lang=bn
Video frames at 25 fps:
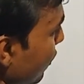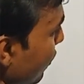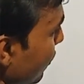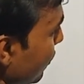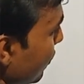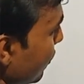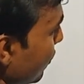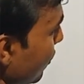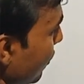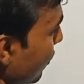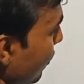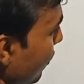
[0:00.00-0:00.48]

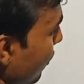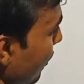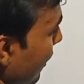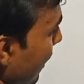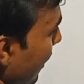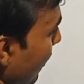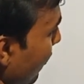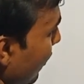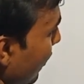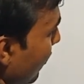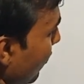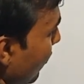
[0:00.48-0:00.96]
দন্তন্য
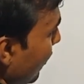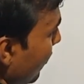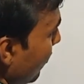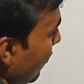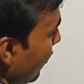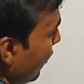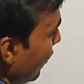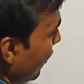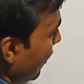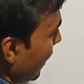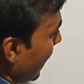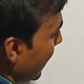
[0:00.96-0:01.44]
না বলে
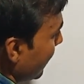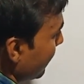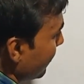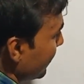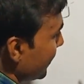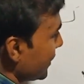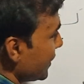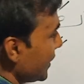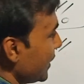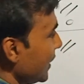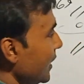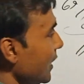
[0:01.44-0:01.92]
বলবো
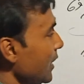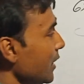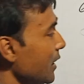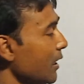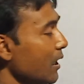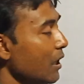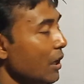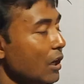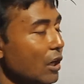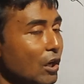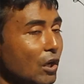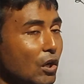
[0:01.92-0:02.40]
আরবিতে
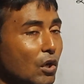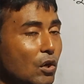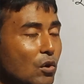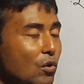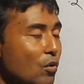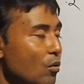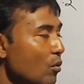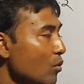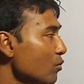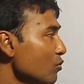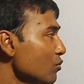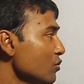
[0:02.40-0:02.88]

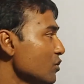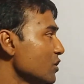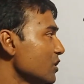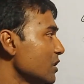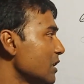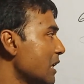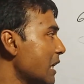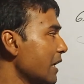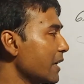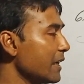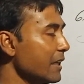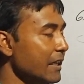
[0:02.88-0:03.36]
নুন
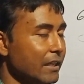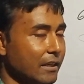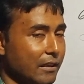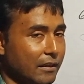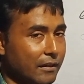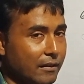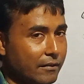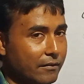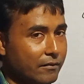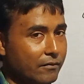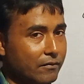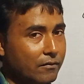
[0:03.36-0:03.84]
সাকিন
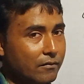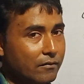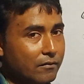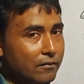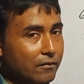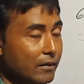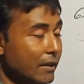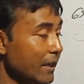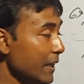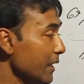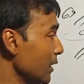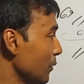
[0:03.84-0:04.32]

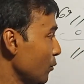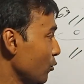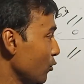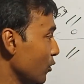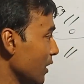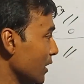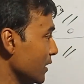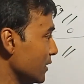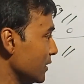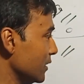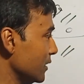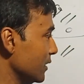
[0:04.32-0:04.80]
এটা
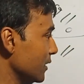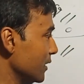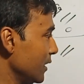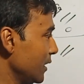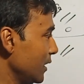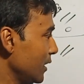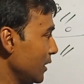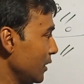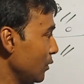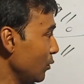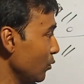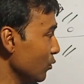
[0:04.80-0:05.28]
পুরো আছে
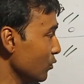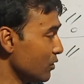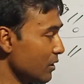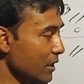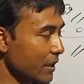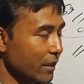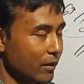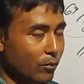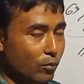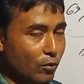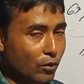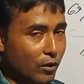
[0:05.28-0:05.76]
নুন
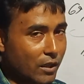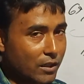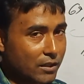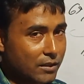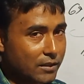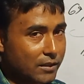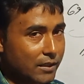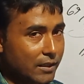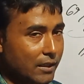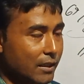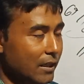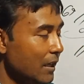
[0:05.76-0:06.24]
সাকিন পুরো
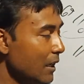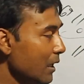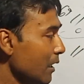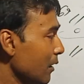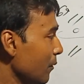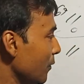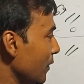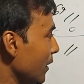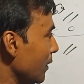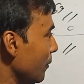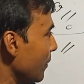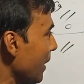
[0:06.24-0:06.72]
আছে
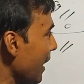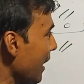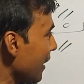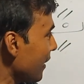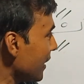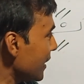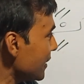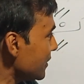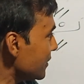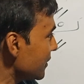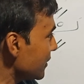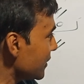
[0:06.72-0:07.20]
মানে
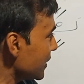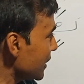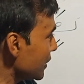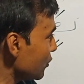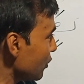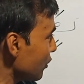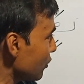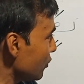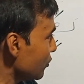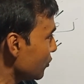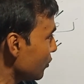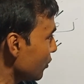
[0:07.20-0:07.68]
বাংলায় যেটা
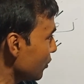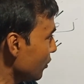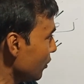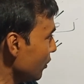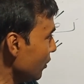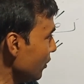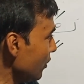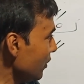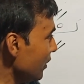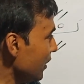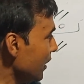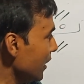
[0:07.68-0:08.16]
তন্তুন্য
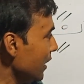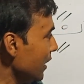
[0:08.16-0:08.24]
